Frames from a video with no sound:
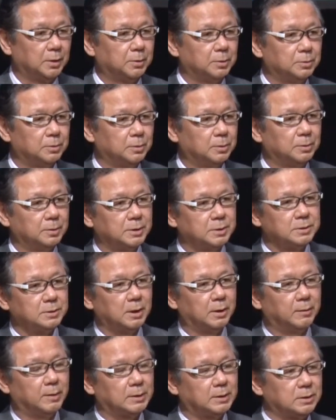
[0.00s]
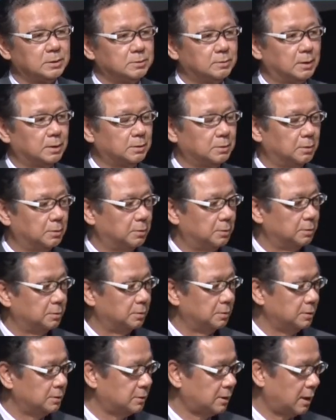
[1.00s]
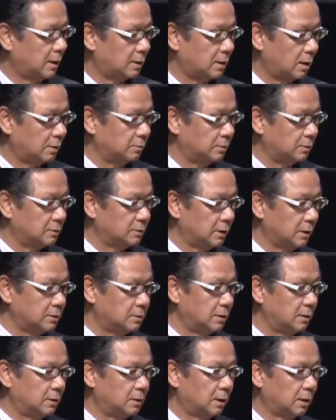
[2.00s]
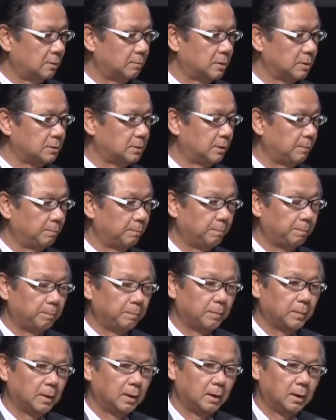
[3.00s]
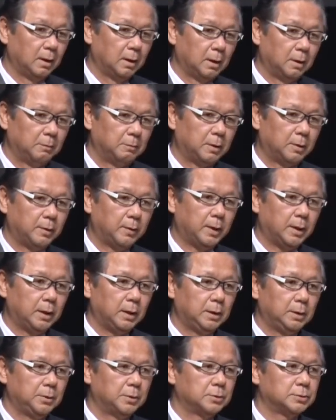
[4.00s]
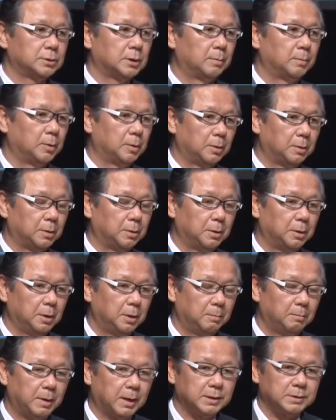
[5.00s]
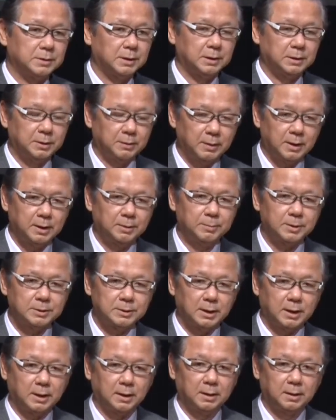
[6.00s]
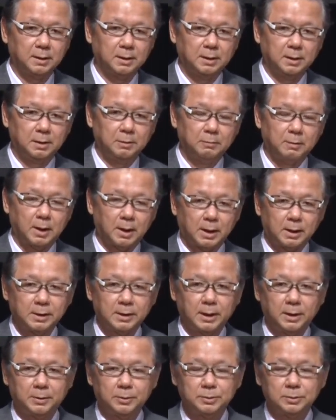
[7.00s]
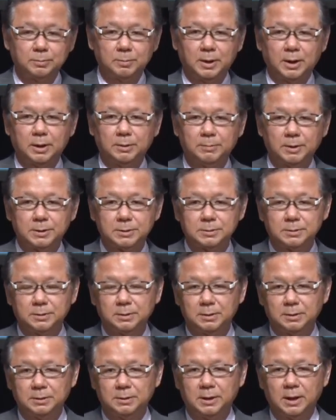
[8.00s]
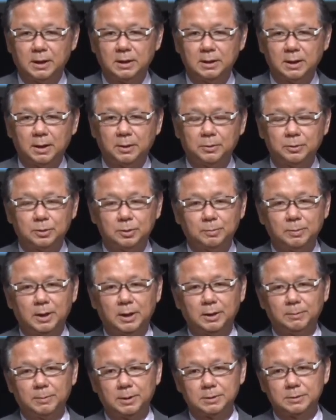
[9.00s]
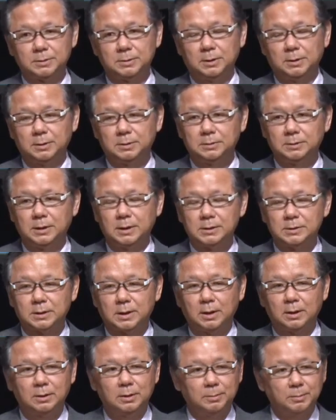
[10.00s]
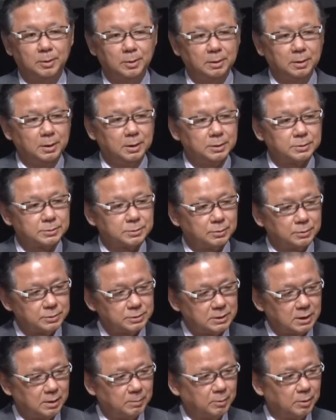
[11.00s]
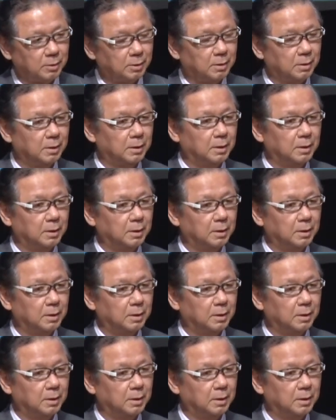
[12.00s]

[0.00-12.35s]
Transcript: ことをですね私は今日本当に再確認させていただきました我々医療者も万全ではありませんわからないこともありますできないこともありますですけれども少しでも